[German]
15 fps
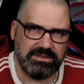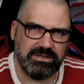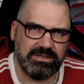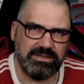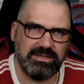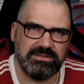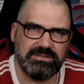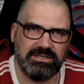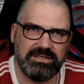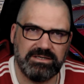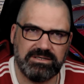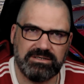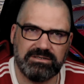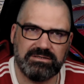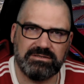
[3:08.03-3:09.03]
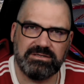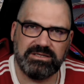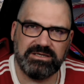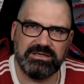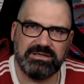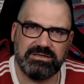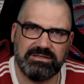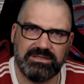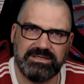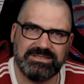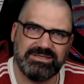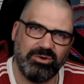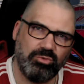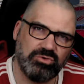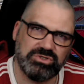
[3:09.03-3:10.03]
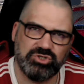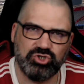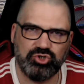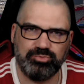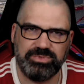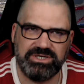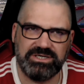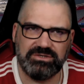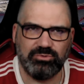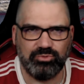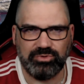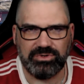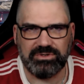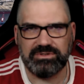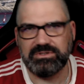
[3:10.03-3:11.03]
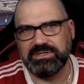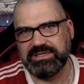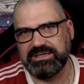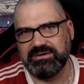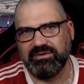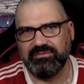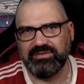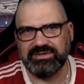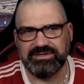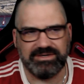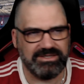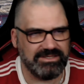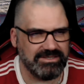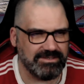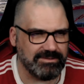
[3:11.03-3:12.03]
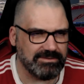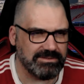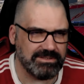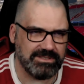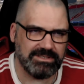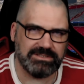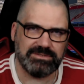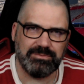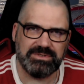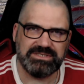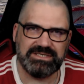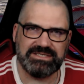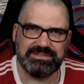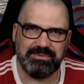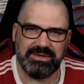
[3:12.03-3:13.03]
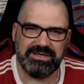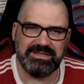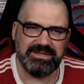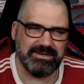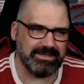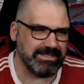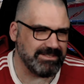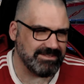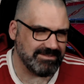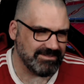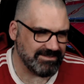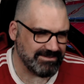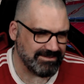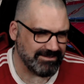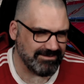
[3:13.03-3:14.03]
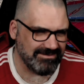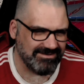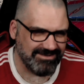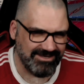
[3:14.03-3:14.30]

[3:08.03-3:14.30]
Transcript: der, die linken, link, links außen spielt und ein linker Verteidiger. Das ist quasi zwei in ein. Ne?